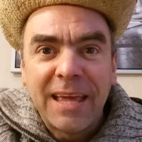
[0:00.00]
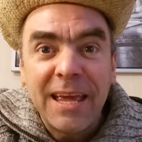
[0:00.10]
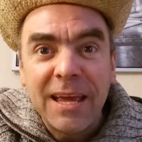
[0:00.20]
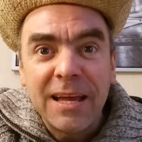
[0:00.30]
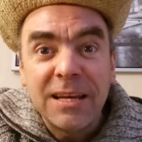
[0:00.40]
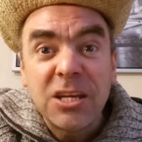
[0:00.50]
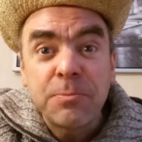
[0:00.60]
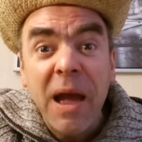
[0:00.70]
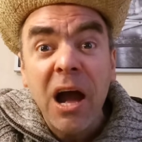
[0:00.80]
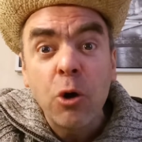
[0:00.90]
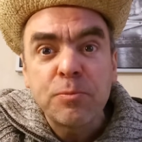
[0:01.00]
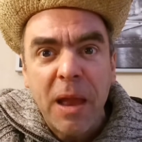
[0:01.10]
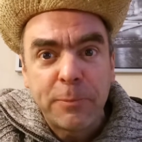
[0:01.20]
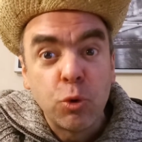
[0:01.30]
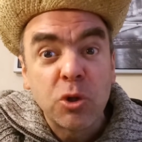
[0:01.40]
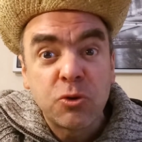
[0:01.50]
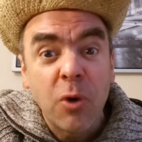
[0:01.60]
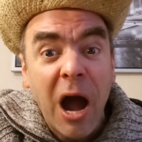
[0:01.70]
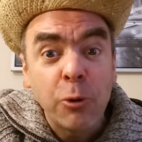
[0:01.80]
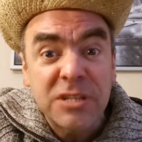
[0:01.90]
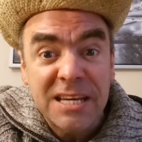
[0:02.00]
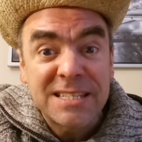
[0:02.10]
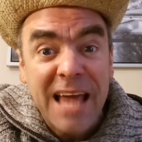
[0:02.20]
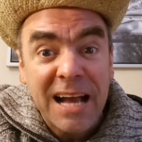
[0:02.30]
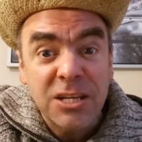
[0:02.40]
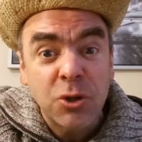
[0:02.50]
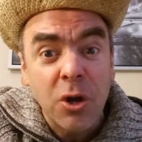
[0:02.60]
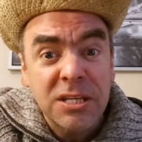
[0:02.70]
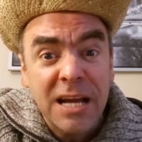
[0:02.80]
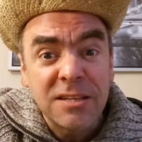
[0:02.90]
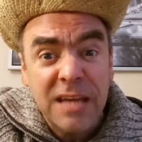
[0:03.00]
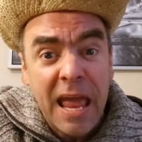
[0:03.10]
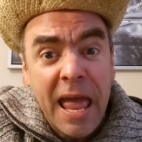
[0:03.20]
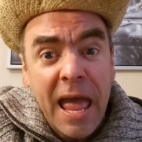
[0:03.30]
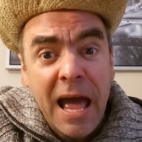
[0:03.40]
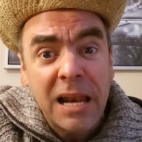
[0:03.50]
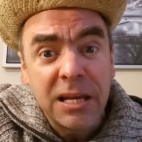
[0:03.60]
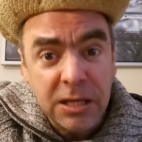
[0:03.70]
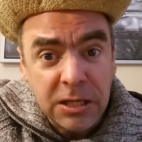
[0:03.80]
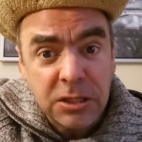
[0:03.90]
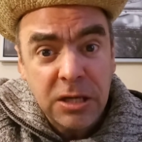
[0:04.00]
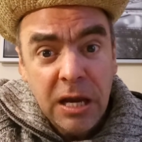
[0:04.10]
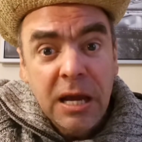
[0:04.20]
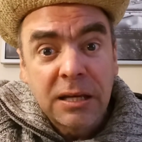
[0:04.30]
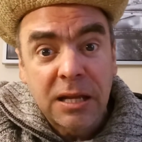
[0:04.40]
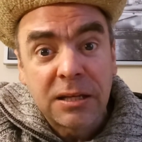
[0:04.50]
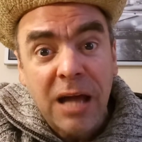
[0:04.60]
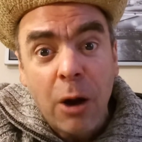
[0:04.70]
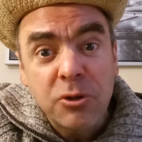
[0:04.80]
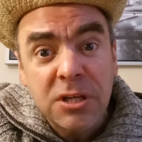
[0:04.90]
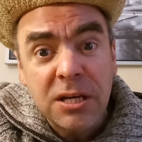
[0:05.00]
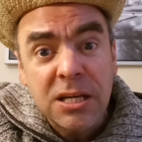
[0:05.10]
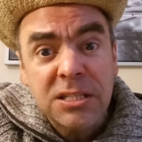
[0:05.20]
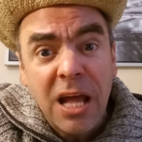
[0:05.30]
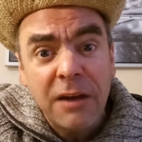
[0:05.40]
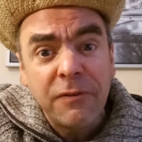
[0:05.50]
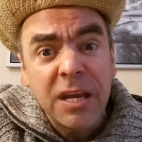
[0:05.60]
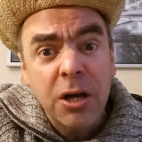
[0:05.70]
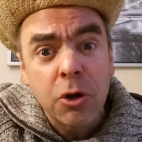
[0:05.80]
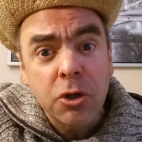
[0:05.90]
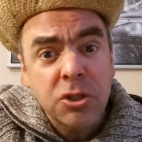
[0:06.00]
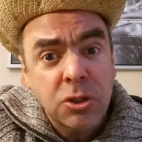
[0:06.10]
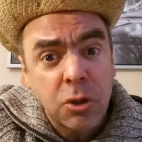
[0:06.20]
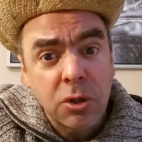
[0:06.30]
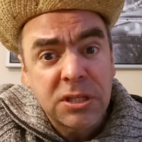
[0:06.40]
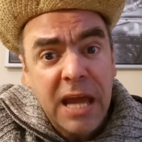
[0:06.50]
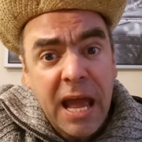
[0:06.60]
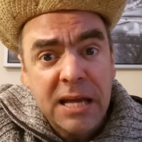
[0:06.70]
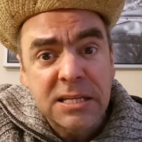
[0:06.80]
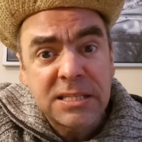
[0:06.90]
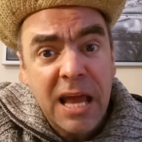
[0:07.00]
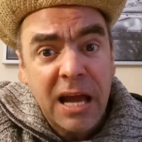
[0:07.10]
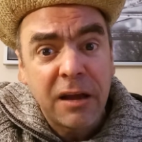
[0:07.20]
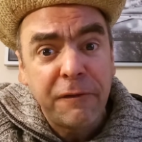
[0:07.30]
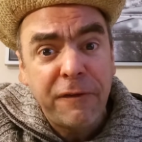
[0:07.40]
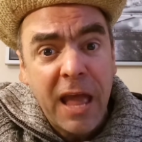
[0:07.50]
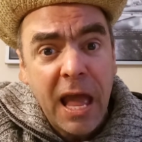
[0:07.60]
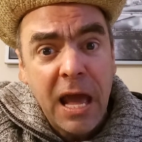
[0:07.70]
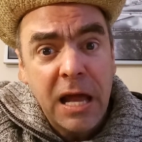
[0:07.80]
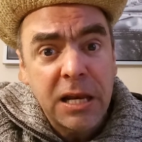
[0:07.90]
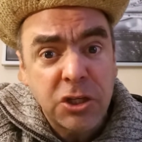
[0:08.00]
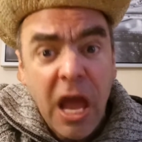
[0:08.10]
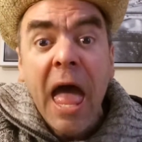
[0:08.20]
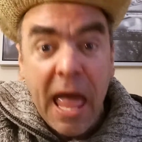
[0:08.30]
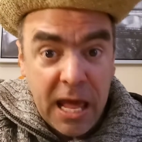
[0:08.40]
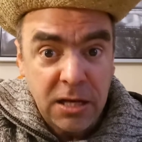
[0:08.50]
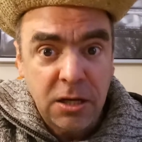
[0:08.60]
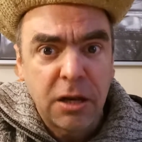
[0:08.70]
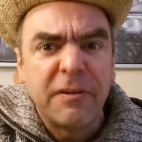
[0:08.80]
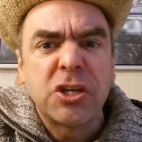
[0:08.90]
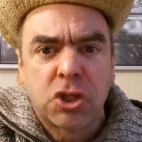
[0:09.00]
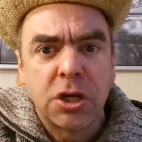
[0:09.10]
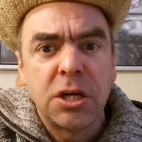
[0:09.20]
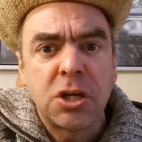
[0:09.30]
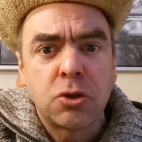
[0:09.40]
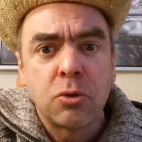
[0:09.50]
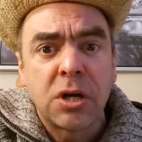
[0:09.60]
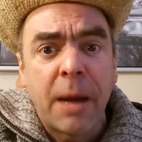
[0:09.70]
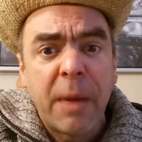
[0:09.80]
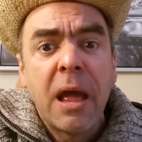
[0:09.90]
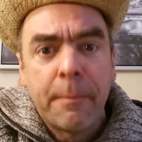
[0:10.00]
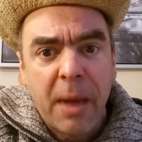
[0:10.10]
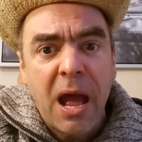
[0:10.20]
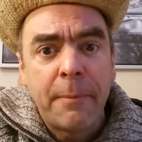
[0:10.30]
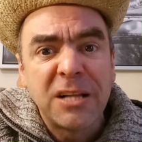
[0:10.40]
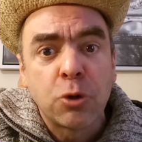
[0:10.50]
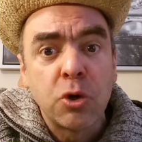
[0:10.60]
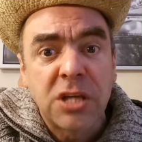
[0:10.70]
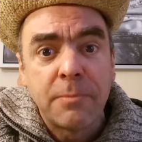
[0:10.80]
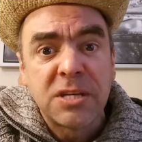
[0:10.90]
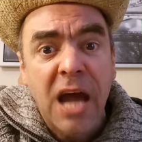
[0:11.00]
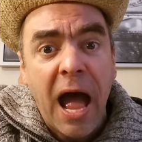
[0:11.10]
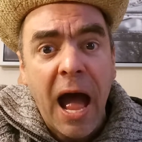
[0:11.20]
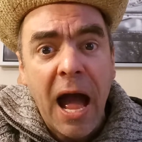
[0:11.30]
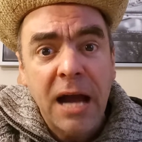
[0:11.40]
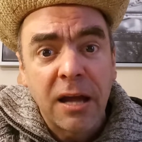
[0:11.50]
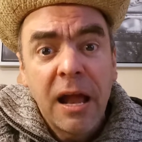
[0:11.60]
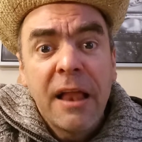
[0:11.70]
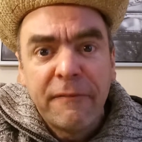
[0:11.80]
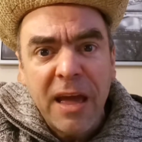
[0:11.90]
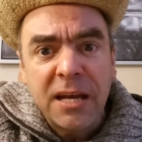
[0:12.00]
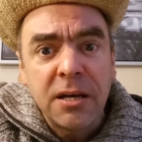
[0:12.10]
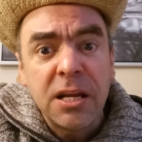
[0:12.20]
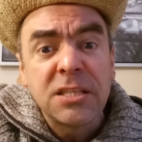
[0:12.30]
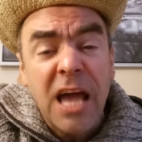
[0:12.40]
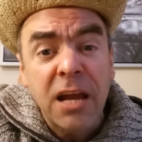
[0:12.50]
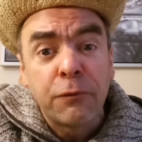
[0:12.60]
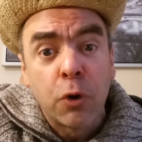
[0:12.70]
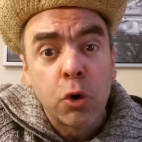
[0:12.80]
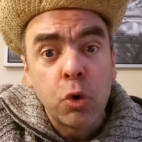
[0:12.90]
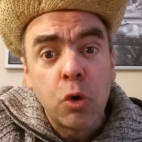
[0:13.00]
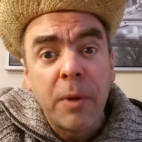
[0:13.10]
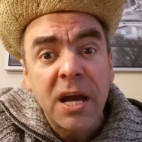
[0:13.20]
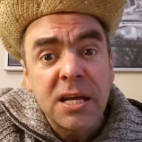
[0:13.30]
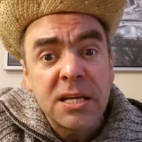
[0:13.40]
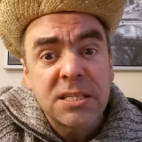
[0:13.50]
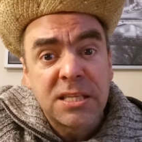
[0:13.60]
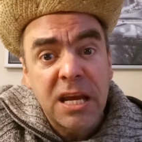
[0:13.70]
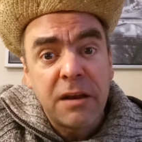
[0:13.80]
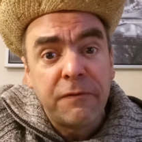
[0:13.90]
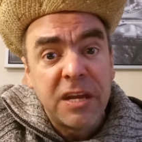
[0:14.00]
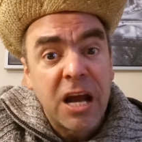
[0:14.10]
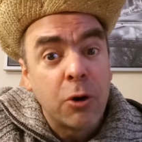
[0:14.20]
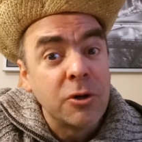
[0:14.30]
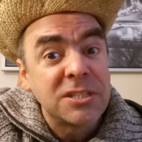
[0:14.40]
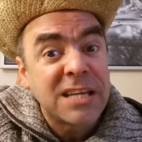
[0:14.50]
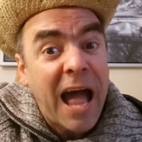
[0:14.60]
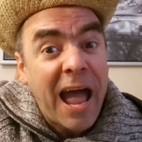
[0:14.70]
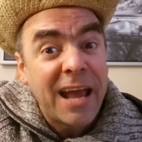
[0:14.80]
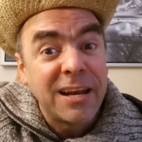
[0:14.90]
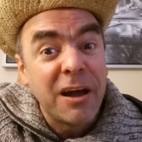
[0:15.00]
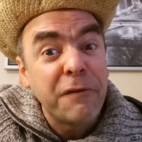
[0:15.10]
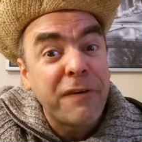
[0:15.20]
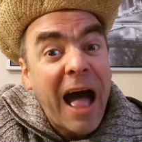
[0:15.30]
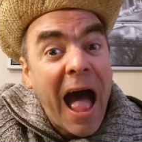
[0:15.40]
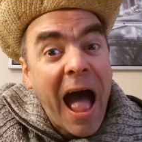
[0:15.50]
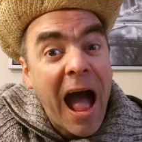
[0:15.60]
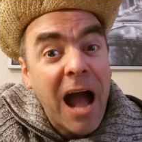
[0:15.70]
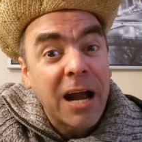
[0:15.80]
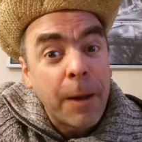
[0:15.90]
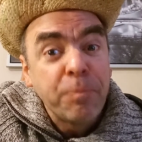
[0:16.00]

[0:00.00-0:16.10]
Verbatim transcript: Eh nicht mehr raus, bleibt nur zu Haus, ich sag es euch ganz ehrlich. Denn draußen ist ein Virus und der ist sehr gefährlich. Hände waschen nicht zu knapp, mehrmals ruhig am Tage. Wenn die Zeit vorüber ist, sehen wir uns keine Frage.